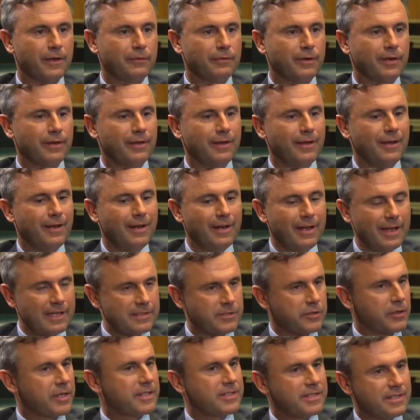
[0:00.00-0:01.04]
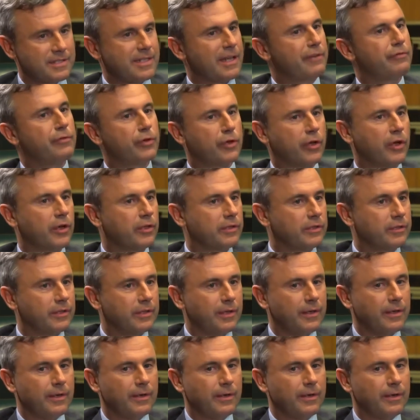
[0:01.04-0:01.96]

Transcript: Aber ich sage, es ist sehr viel Geld.